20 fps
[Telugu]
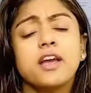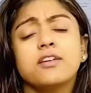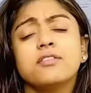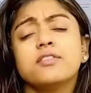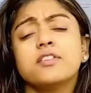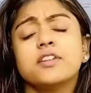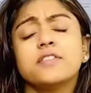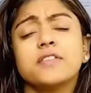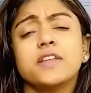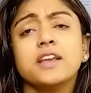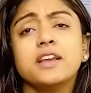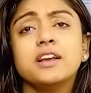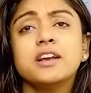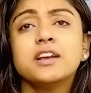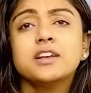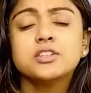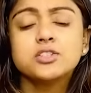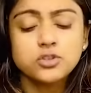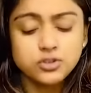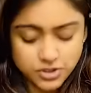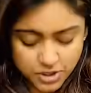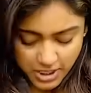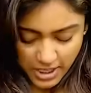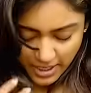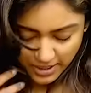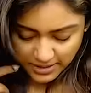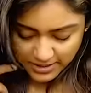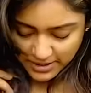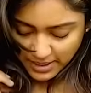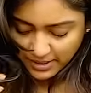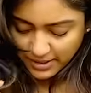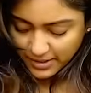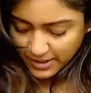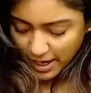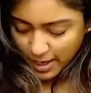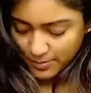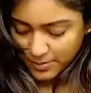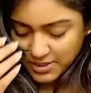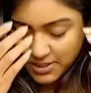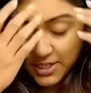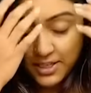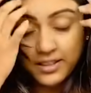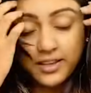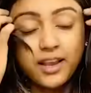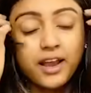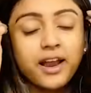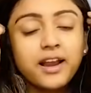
ఎవ్రీథింగ్ సో చాలా చాలా డ్యామేజ్ అయింది